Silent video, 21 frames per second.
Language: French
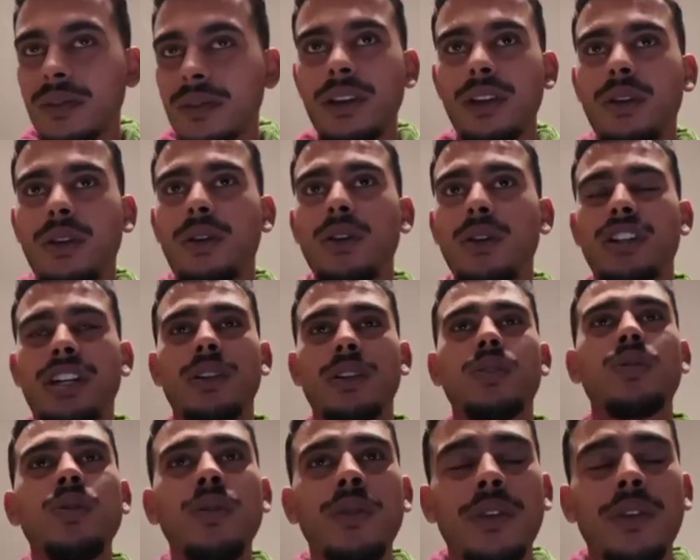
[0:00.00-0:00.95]
que j'en
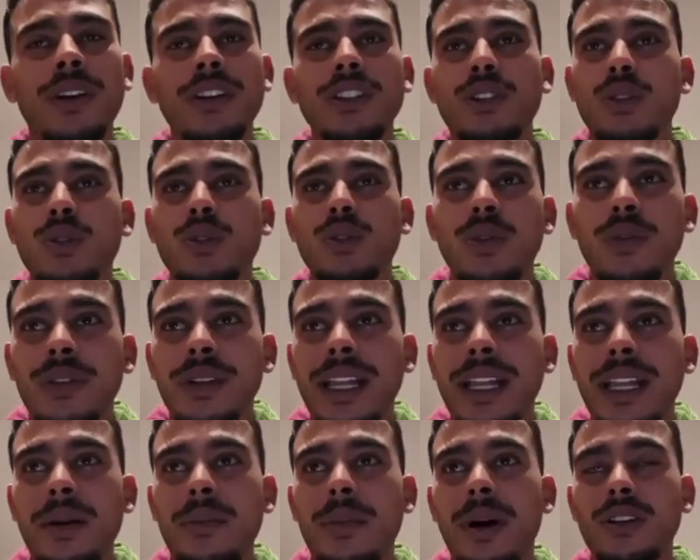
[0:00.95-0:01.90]
souffre, je souffre
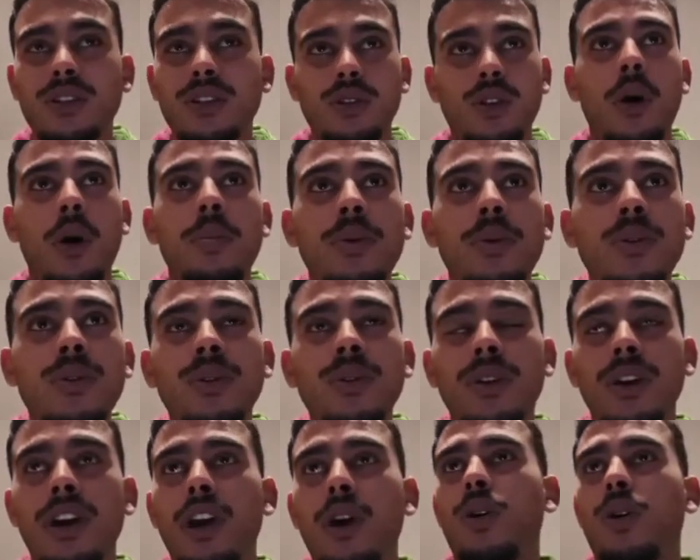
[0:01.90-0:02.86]
tellement, je dors plus.
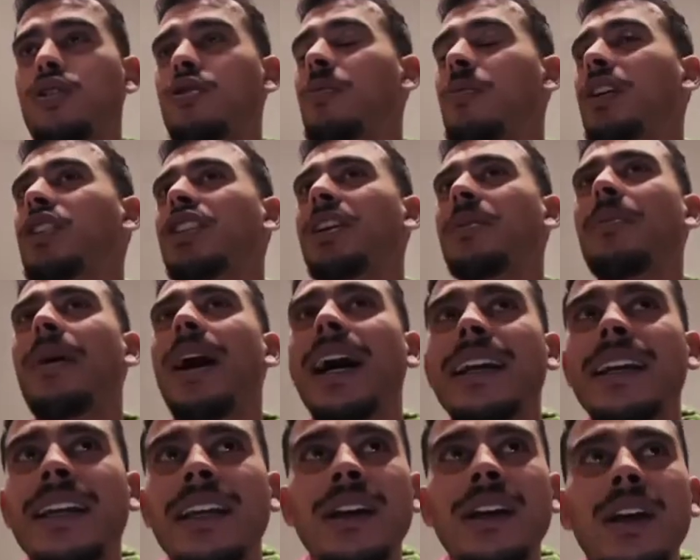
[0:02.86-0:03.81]
Heureusement que j'ai
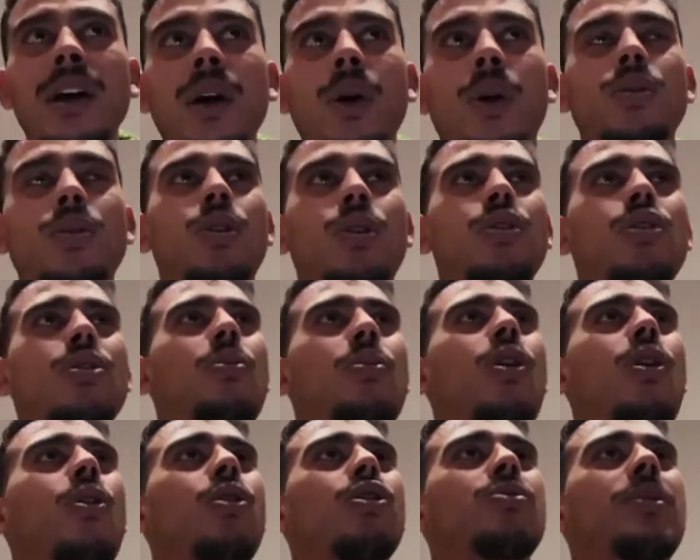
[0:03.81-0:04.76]
Mag autour de moi,
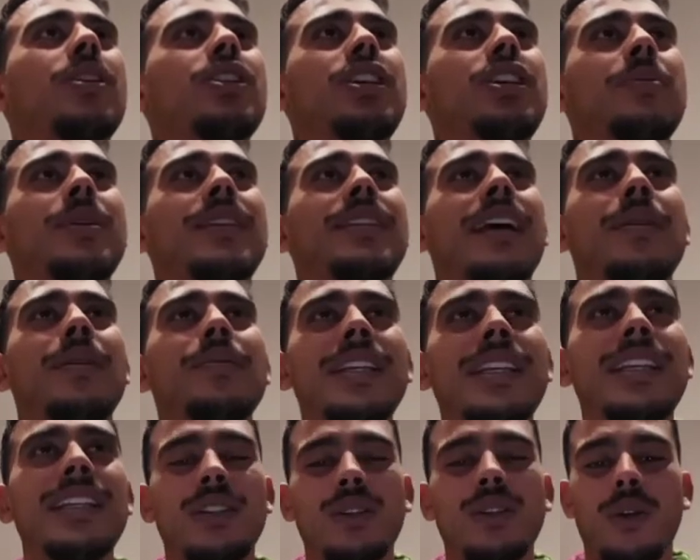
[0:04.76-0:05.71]
heureusement que j'ai mes amis
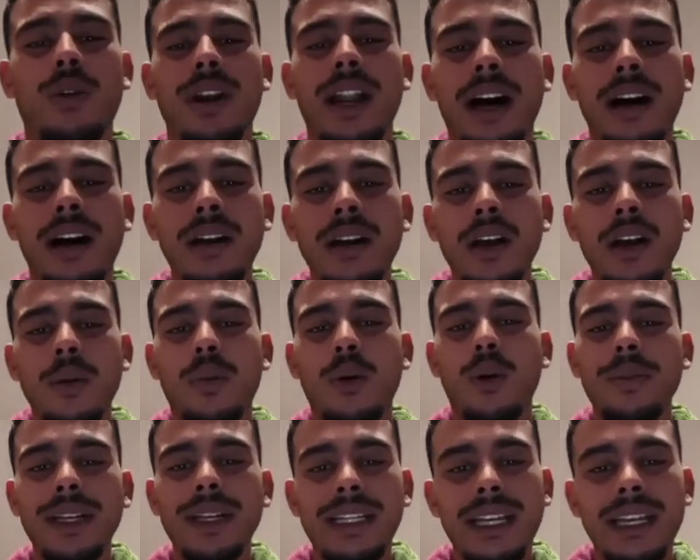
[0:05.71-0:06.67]
qui sont là
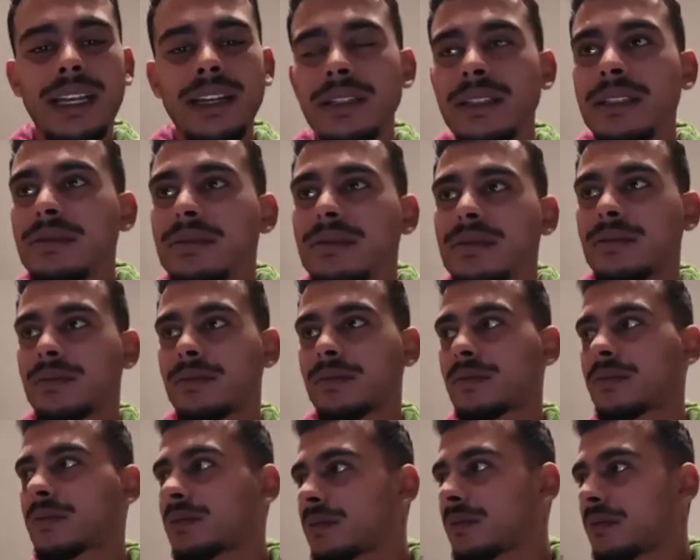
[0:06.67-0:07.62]
pour m'aider.
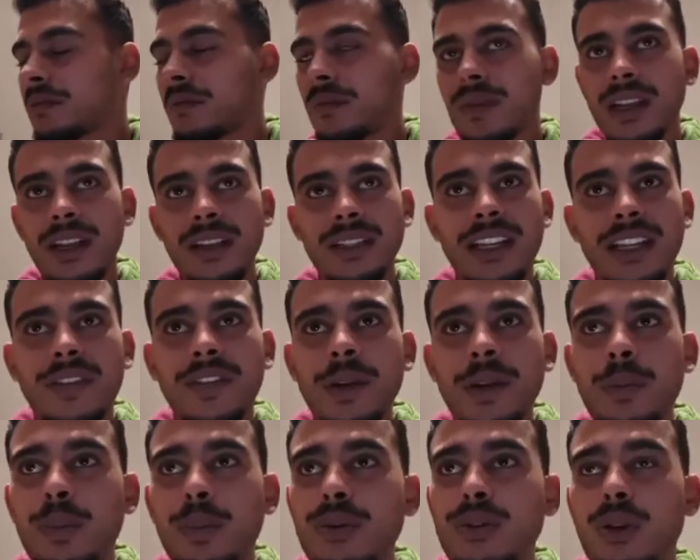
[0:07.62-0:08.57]
Ça fait
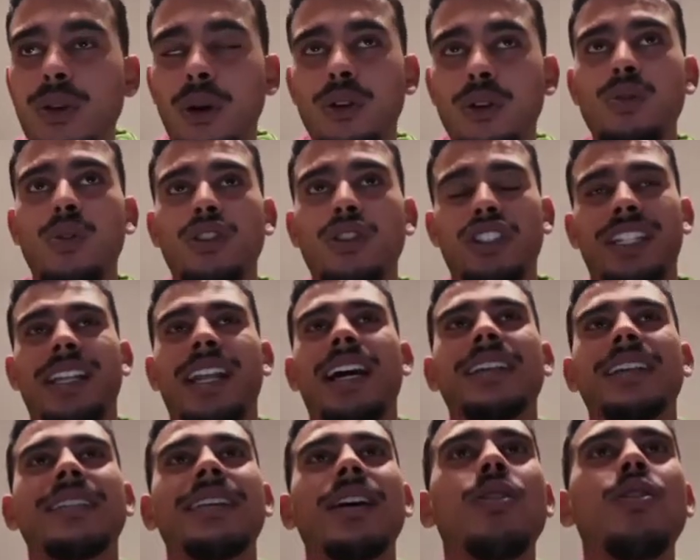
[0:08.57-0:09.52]
plusieurs jours que j'ai de
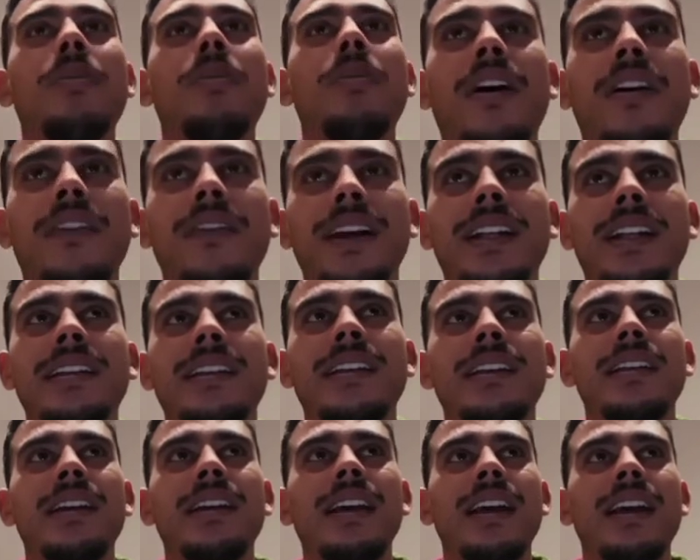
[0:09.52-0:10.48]
l'harcèlement en fait.
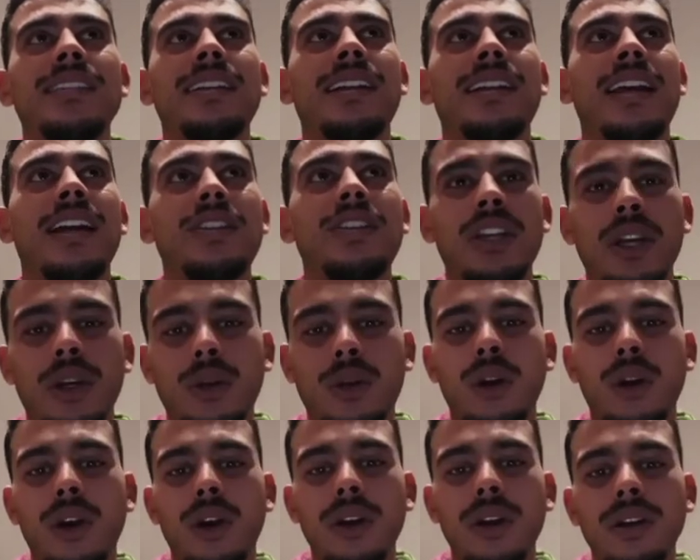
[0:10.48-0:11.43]
C'est-à-dire
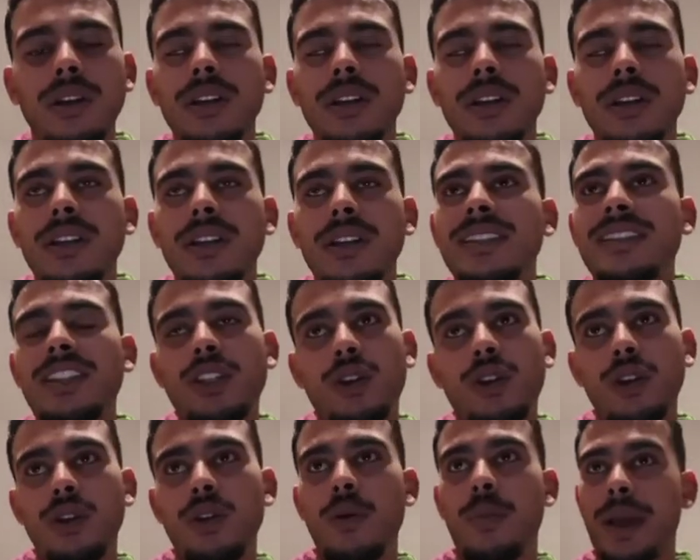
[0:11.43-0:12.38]
que
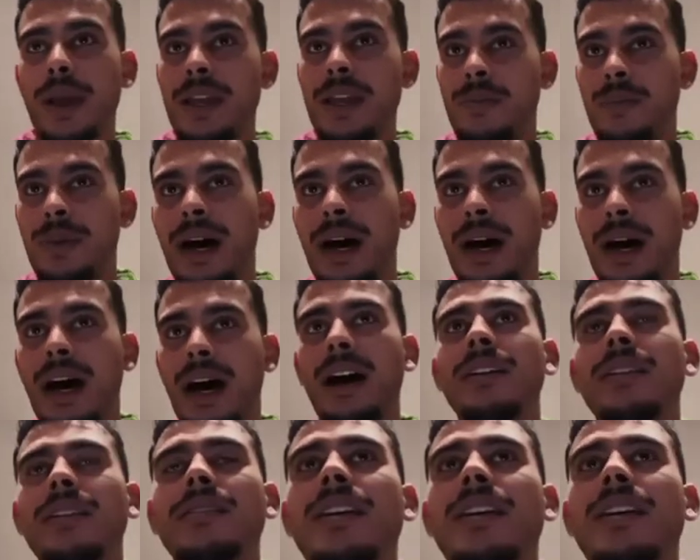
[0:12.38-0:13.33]
si je ne paye pas,
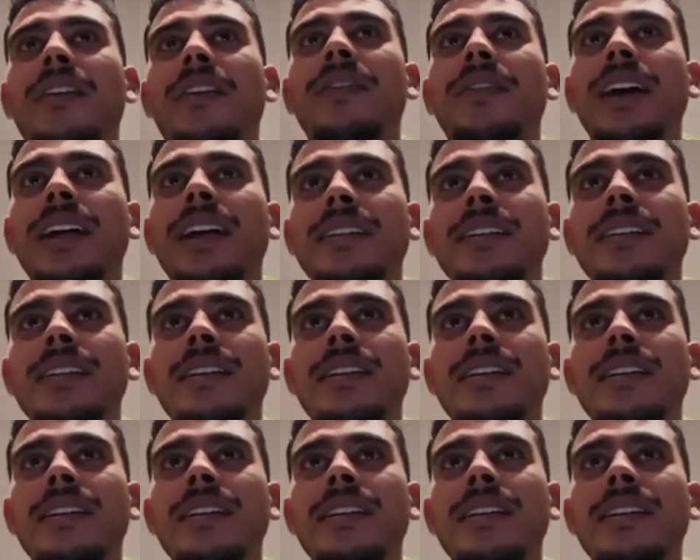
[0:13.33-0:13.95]
en fait,